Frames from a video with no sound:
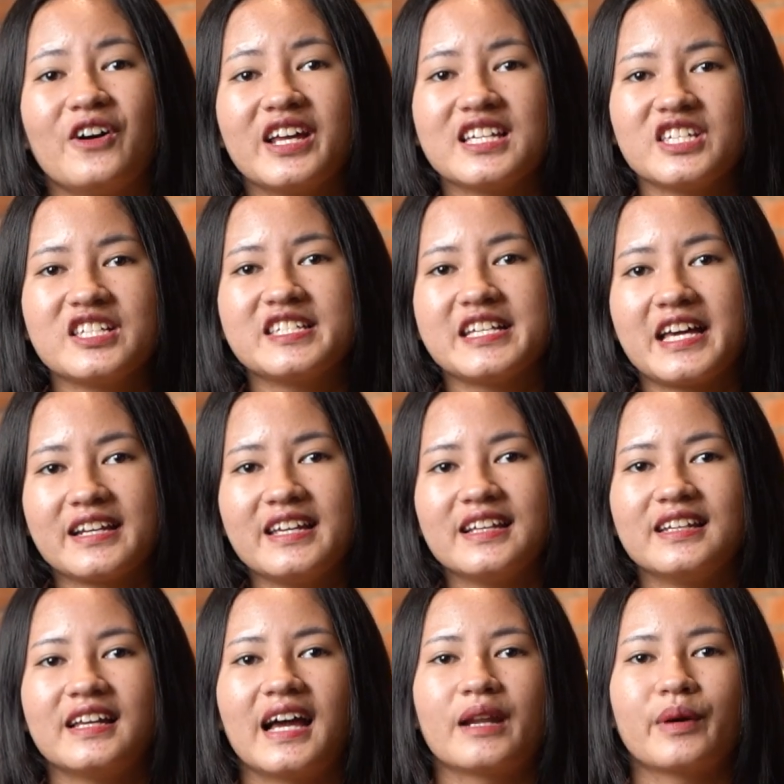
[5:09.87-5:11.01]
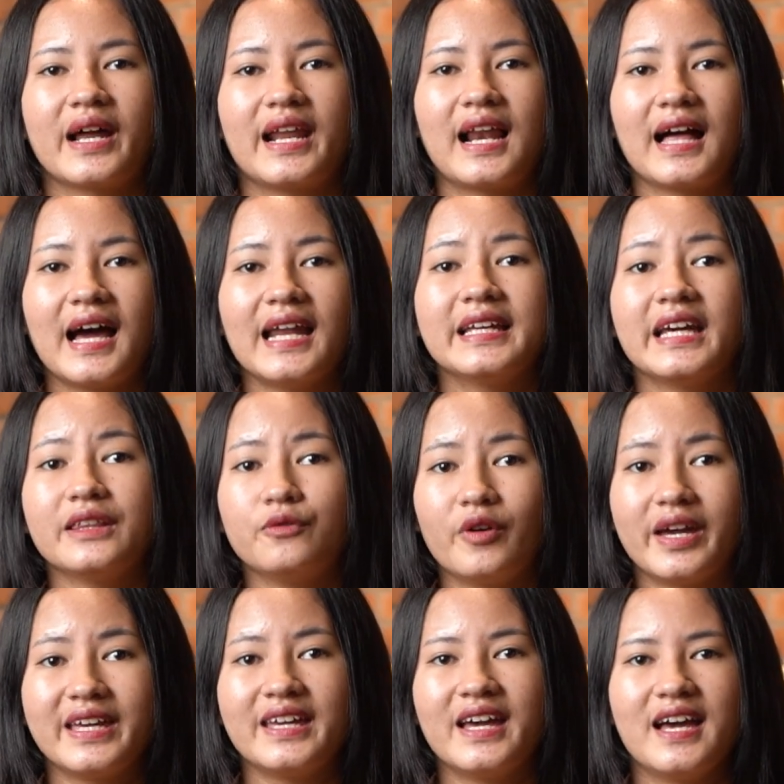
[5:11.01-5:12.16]
connection sharing dengan mengenalkan
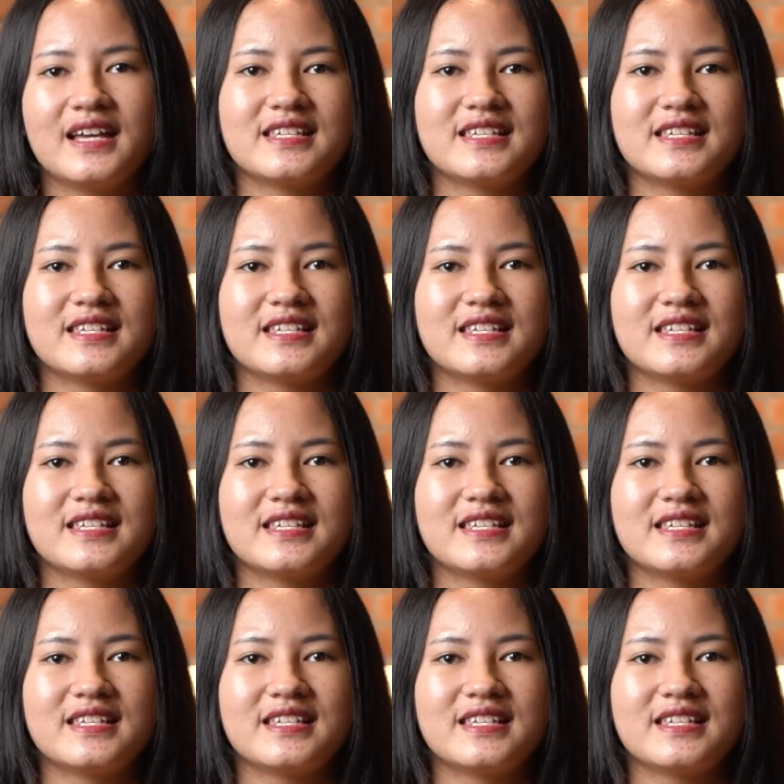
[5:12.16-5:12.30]
gateway,